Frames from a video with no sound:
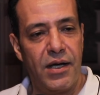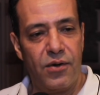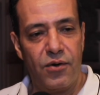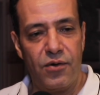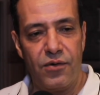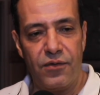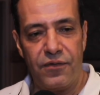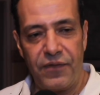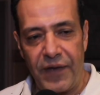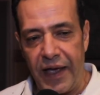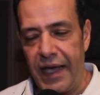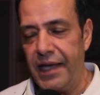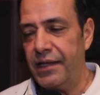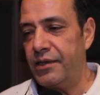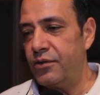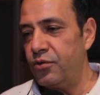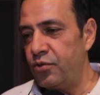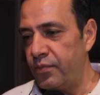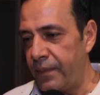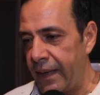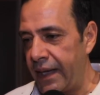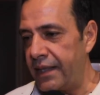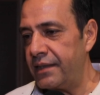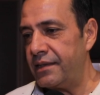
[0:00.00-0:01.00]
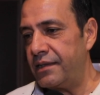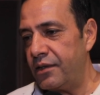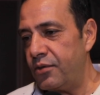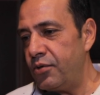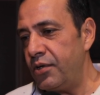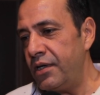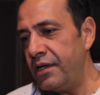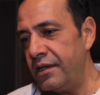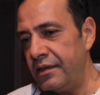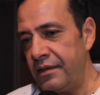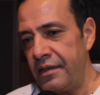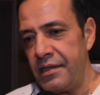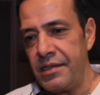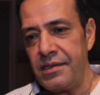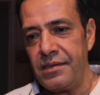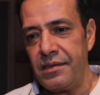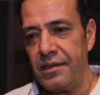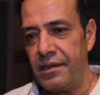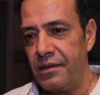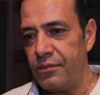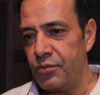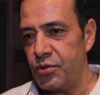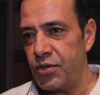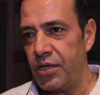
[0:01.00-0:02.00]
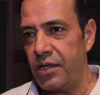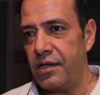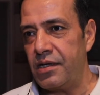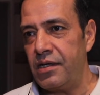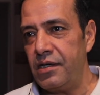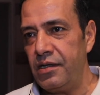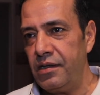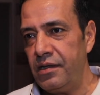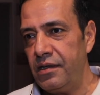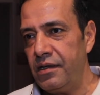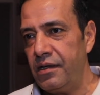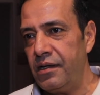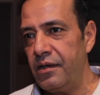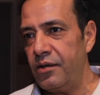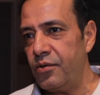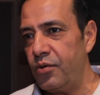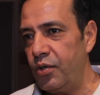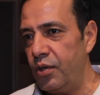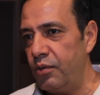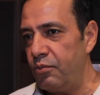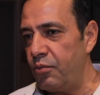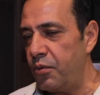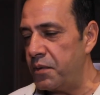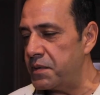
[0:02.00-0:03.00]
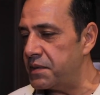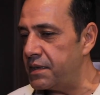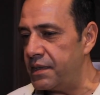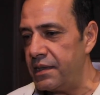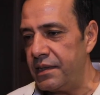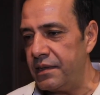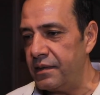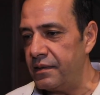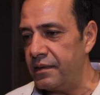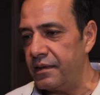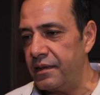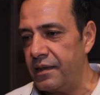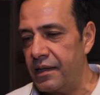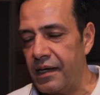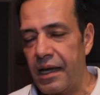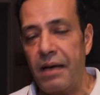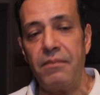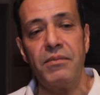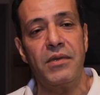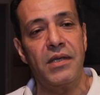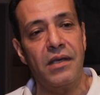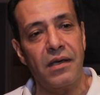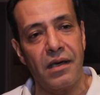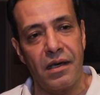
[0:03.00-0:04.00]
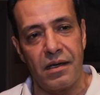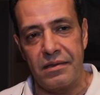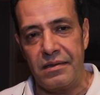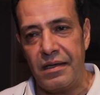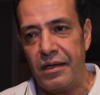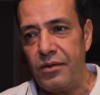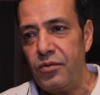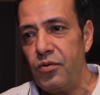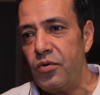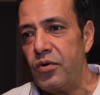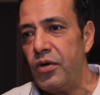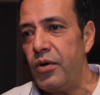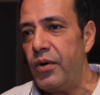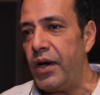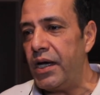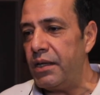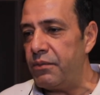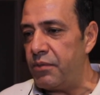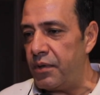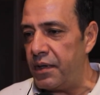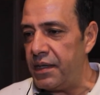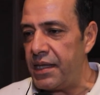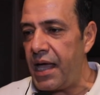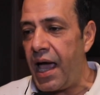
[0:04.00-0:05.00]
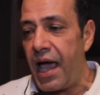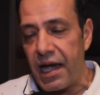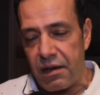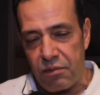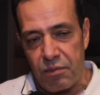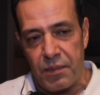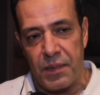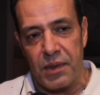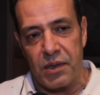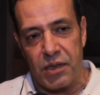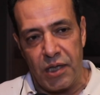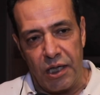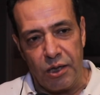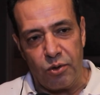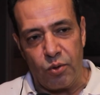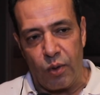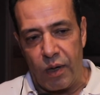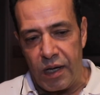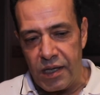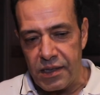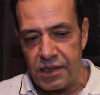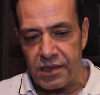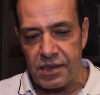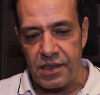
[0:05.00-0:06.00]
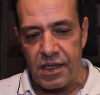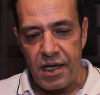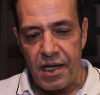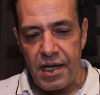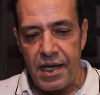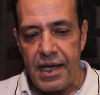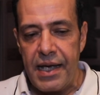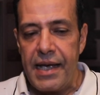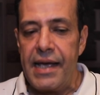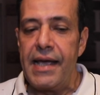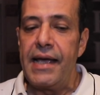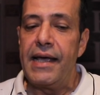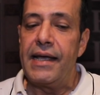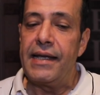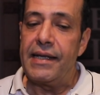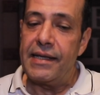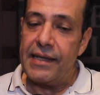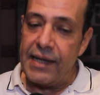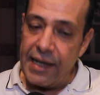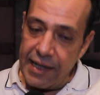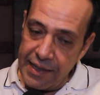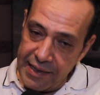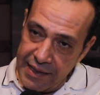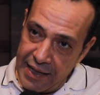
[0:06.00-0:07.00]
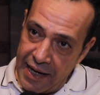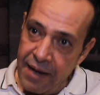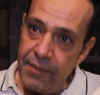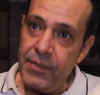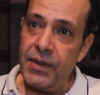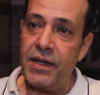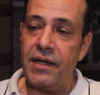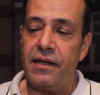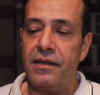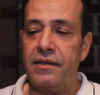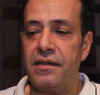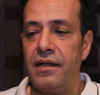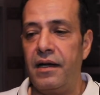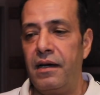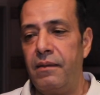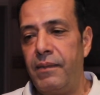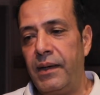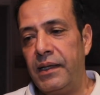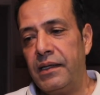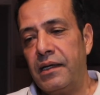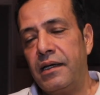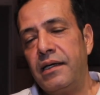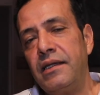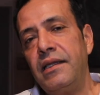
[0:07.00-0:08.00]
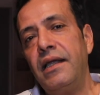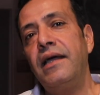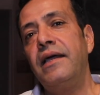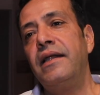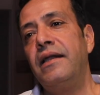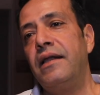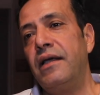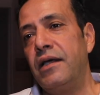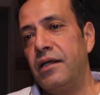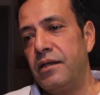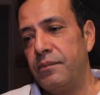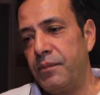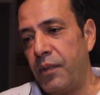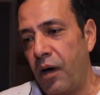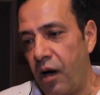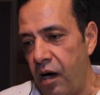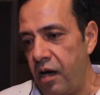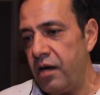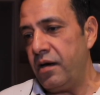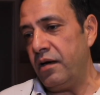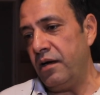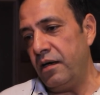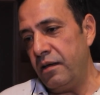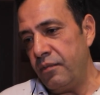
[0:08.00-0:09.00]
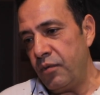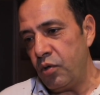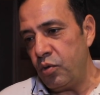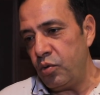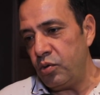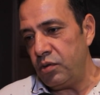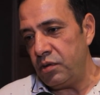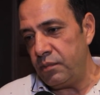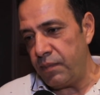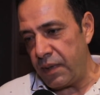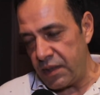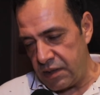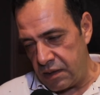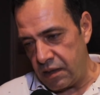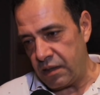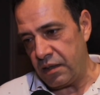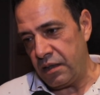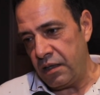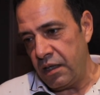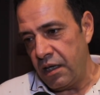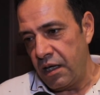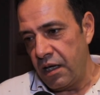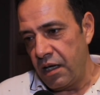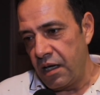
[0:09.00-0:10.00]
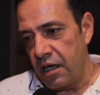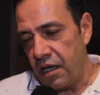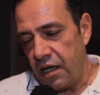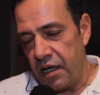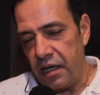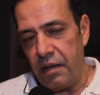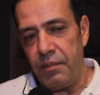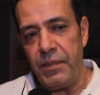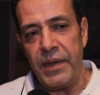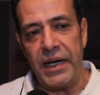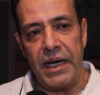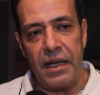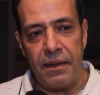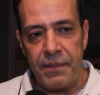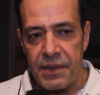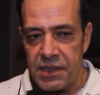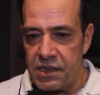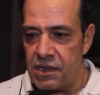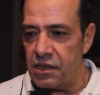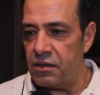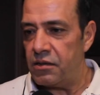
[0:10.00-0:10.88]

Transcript: وفهد ومجدي كل الناس اللي مشاركين كلهم ممثلين جامدين جدا وكل واحد بيضحك من منطقته الخاصه العامل اللي بعد كده الابهار اللي موجود بصري الملابس